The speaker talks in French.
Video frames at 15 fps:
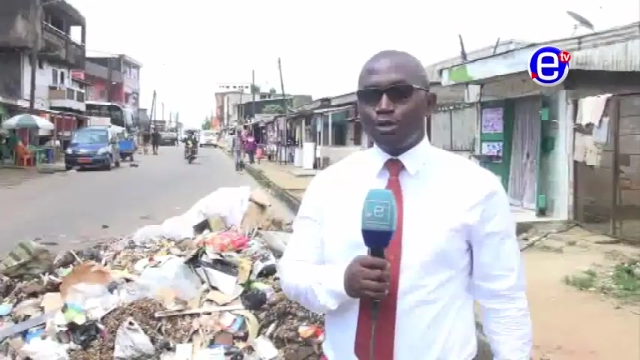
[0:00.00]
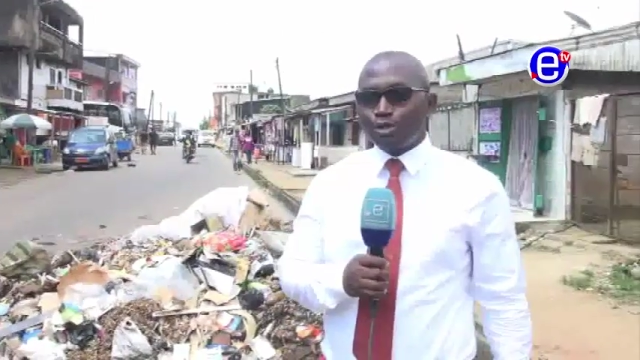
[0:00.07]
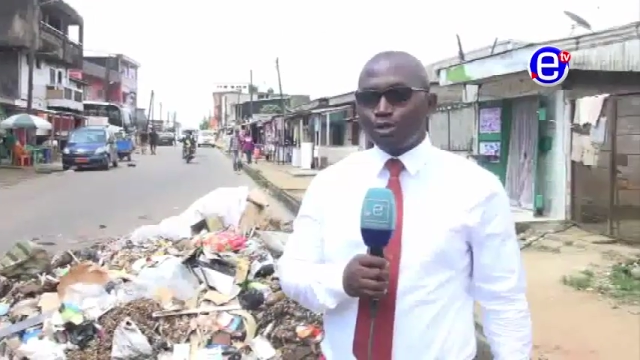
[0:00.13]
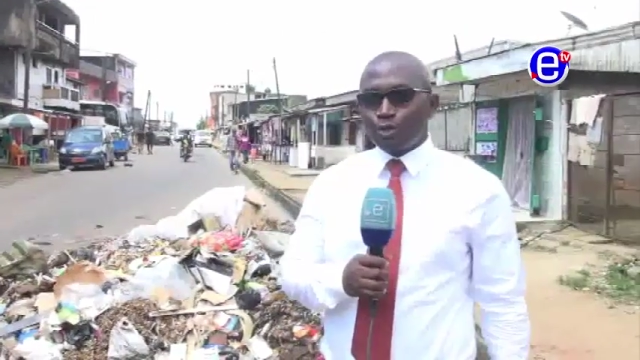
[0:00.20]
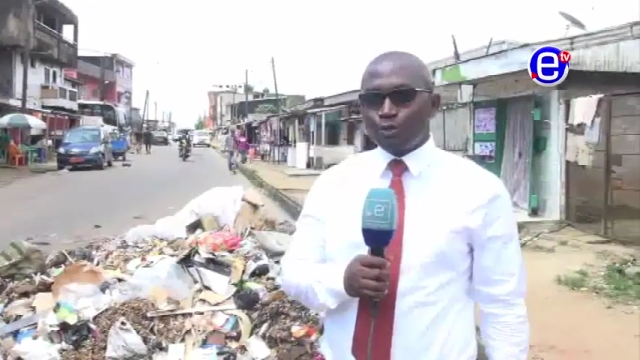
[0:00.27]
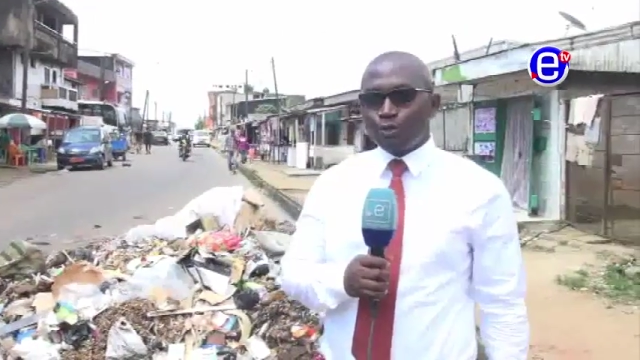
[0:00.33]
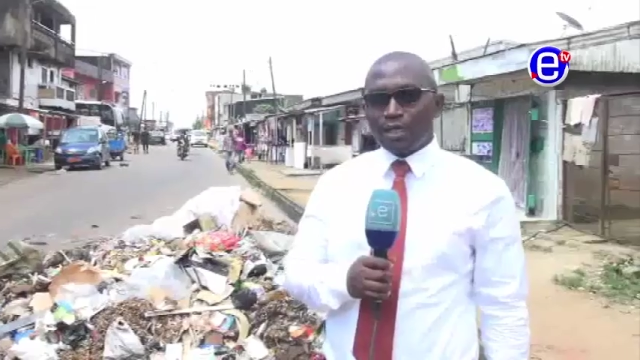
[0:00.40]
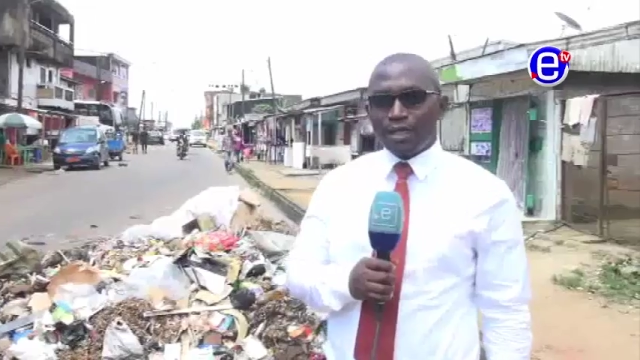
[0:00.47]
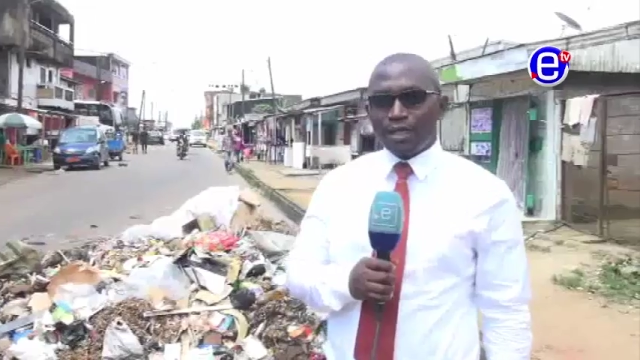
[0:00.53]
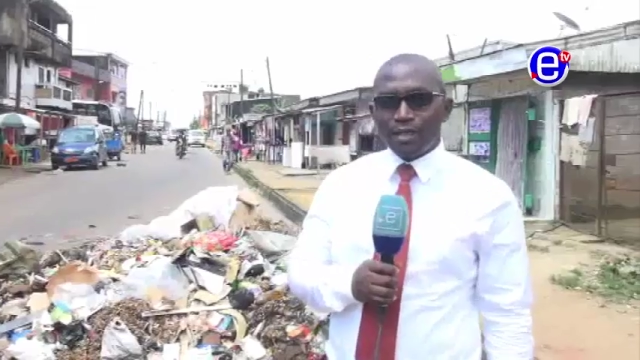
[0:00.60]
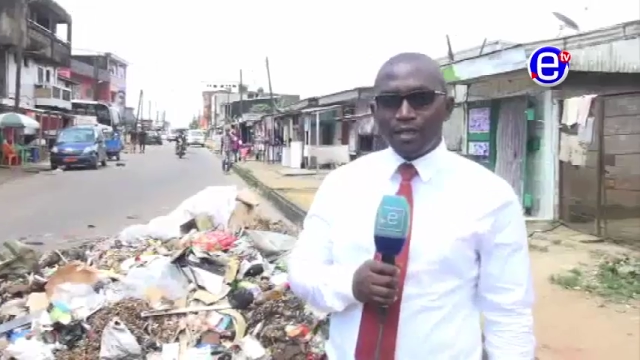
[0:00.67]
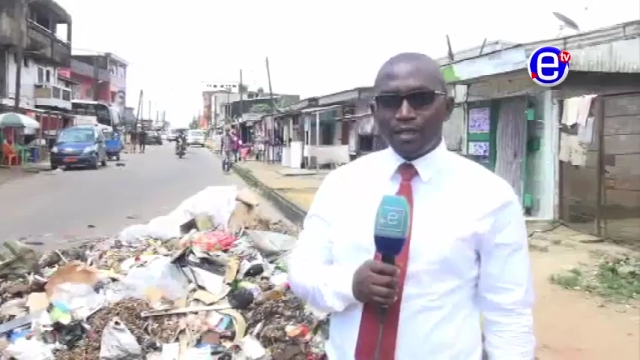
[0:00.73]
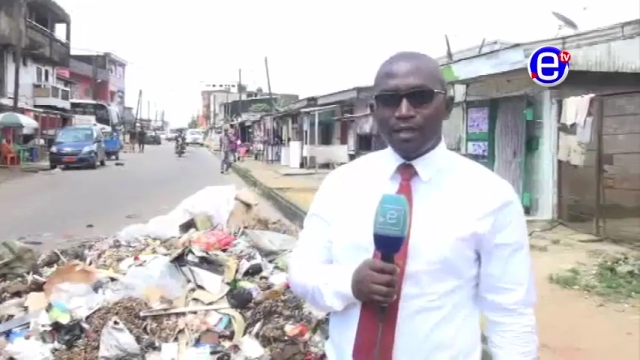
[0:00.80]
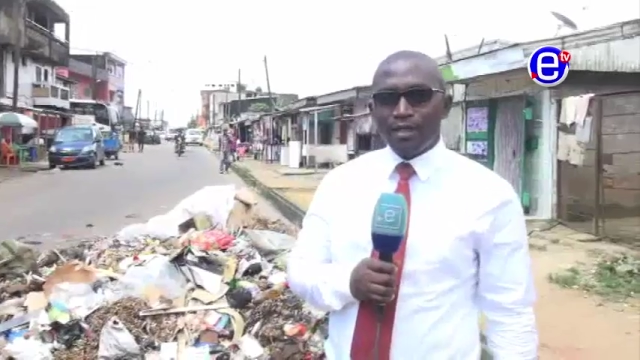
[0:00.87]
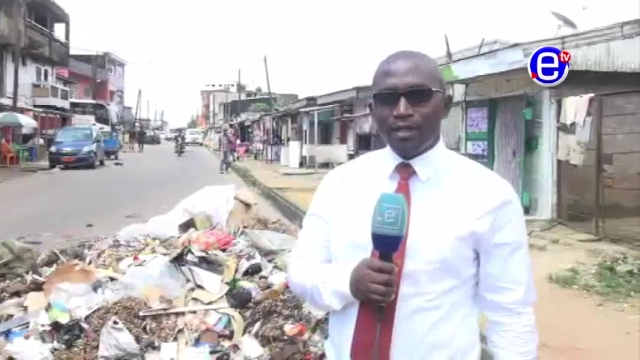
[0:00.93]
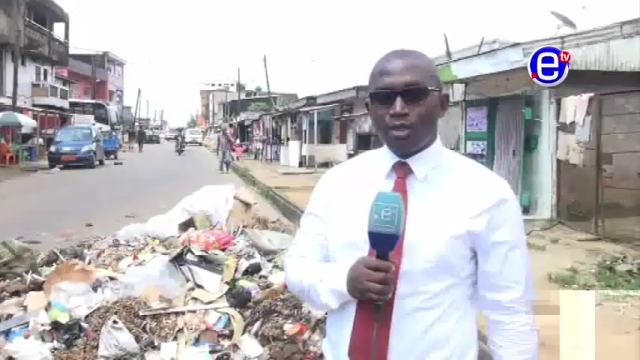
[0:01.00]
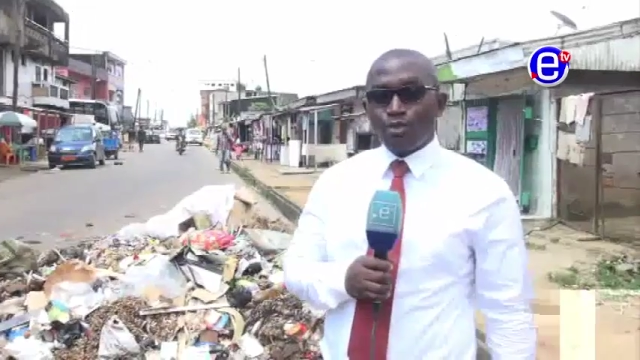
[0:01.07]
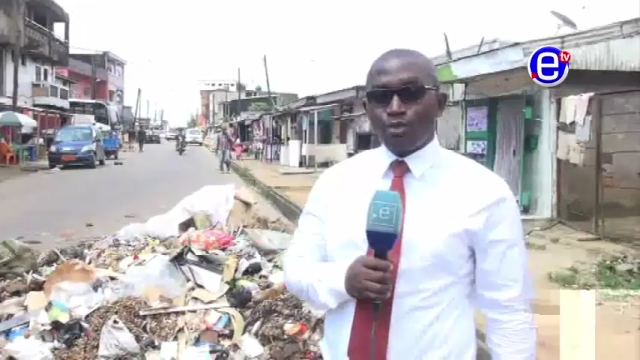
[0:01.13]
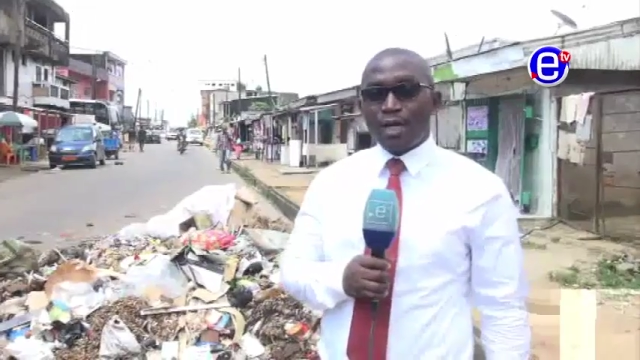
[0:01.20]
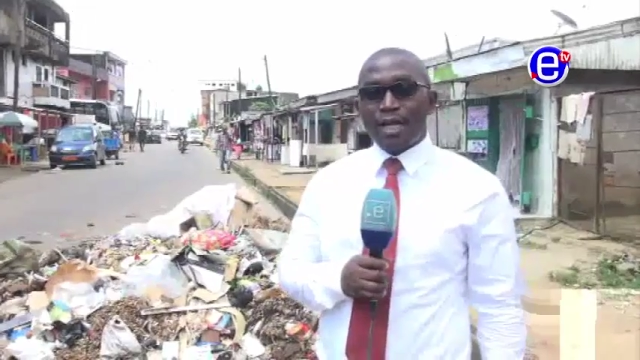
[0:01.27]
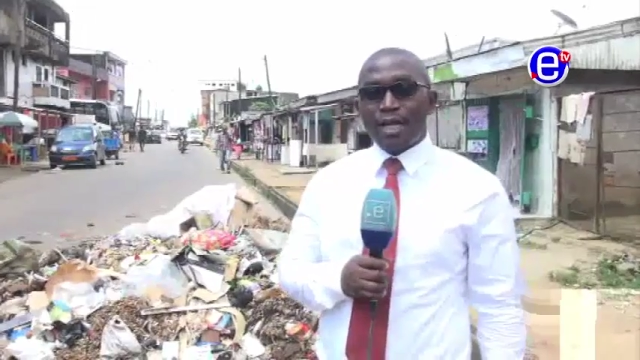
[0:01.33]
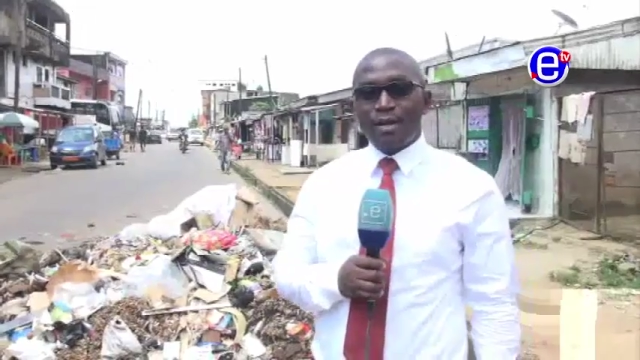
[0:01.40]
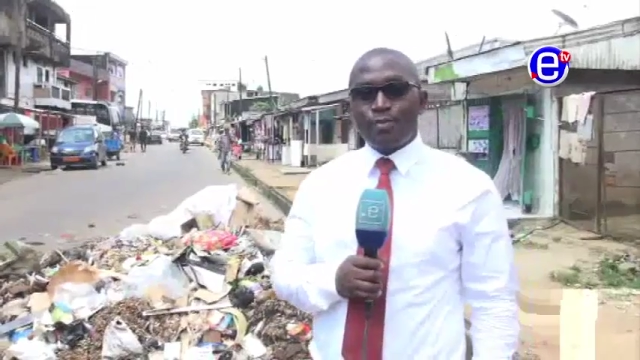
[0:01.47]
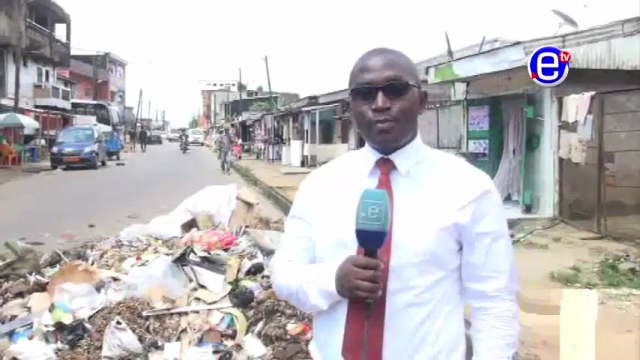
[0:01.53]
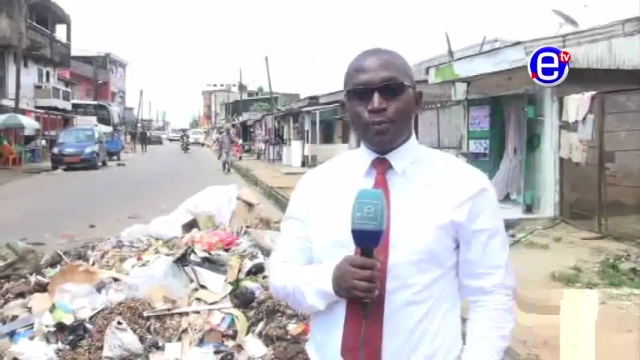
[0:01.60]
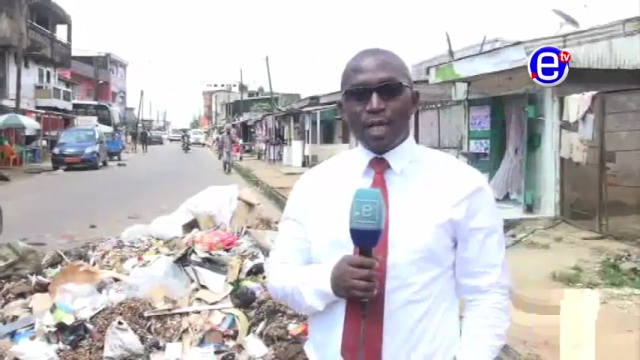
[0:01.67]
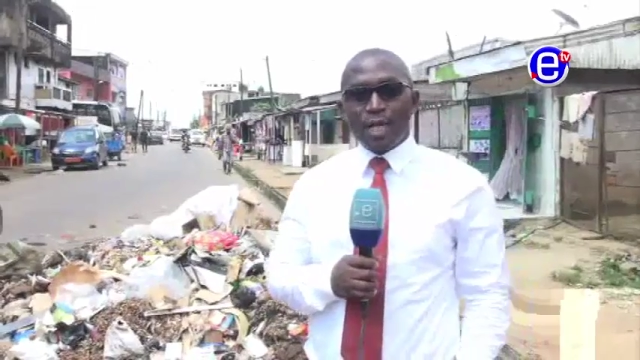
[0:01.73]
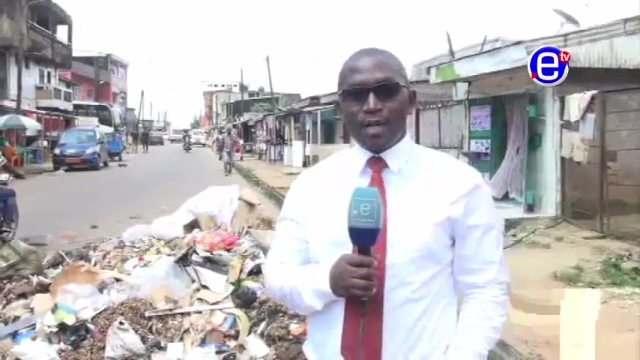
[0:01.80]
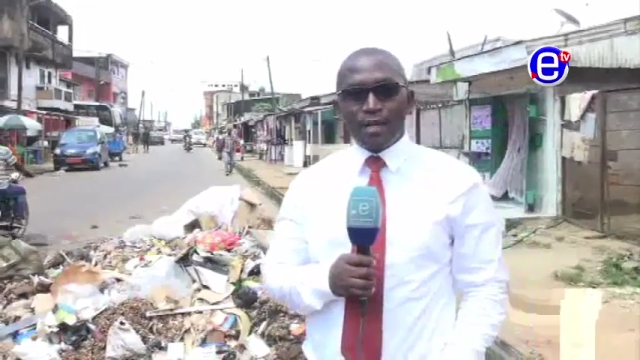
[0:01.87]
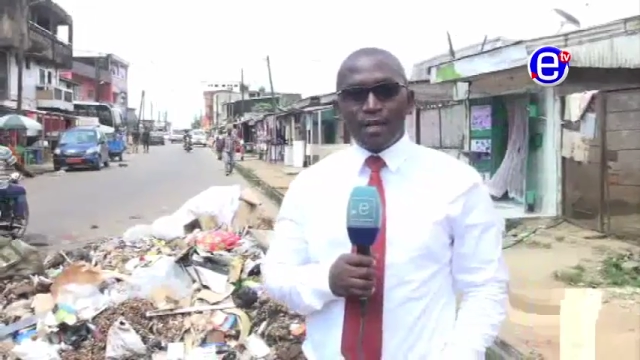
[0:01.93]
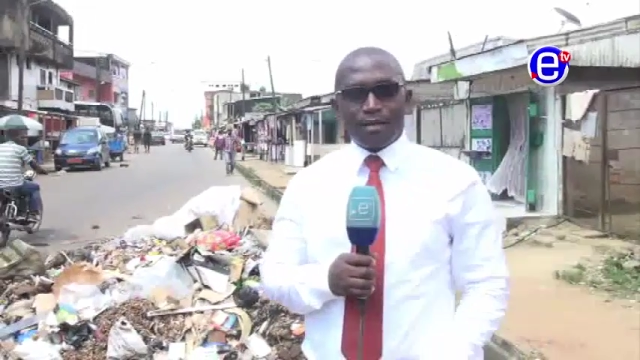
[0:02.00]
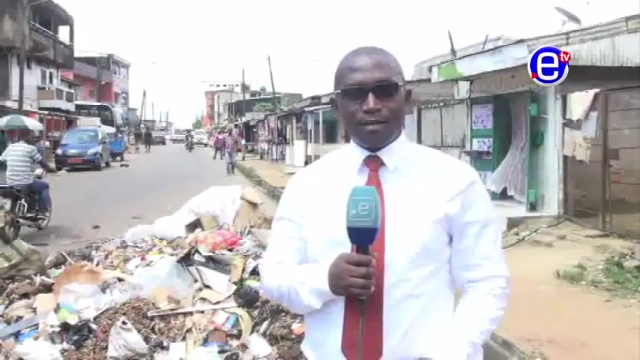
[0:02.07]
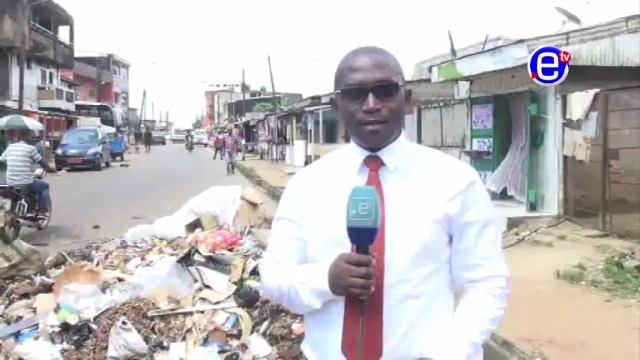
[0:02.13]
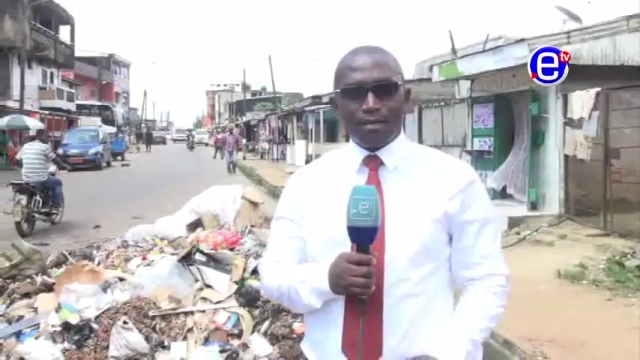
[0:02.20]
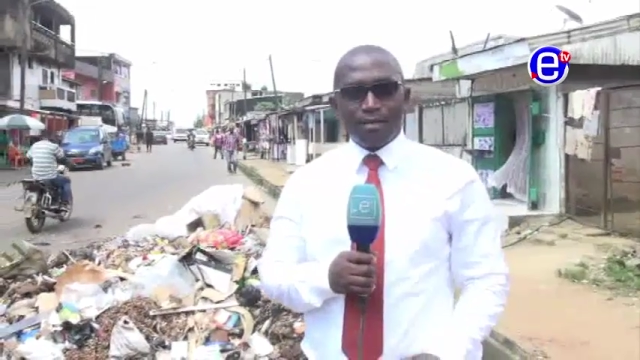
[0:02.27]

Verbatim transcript: Aujourd'hui, Douala la poubelle.